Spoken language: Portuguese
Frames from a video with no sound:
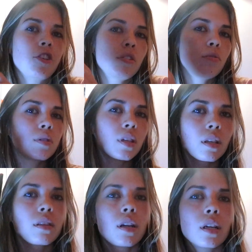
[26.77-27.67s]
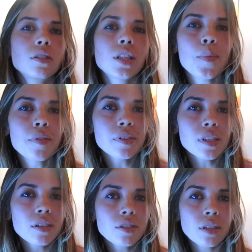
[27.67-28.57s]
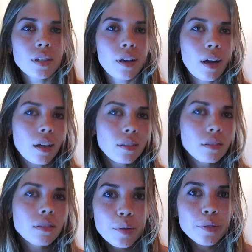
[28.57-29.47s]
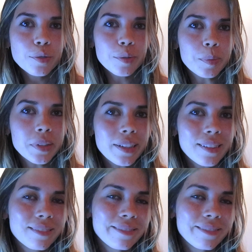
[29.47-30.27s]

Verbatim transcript: Esta luz aqui atrás está-me a fazer angelical ou estúpida?